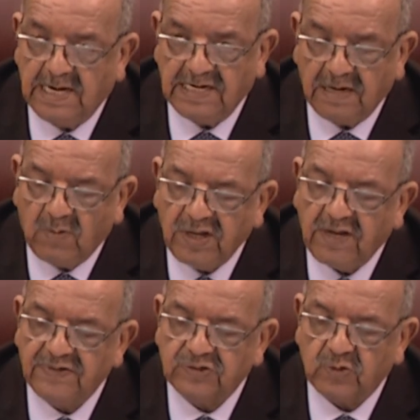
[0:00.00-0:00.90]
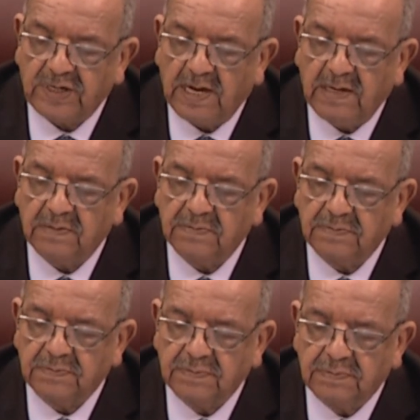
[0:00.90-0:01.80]
إن الوضع في سوريا
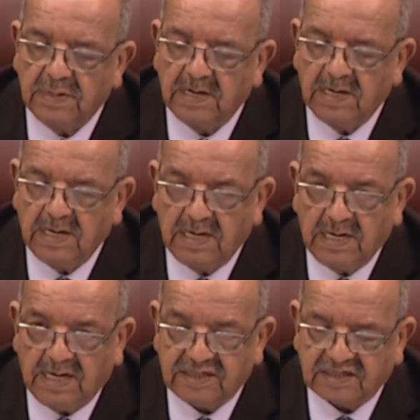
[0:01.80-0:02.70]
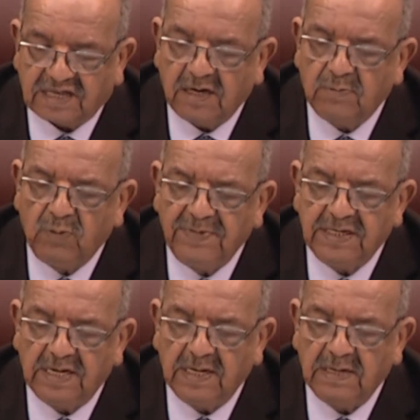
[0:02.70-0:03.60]
يتطلب
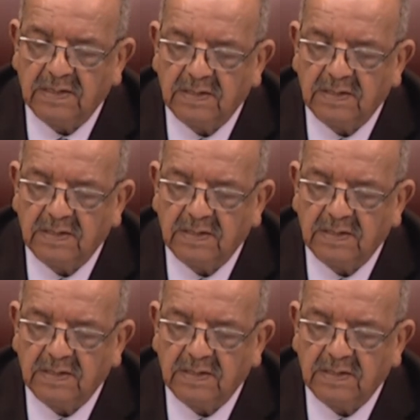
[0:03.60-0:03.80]
منا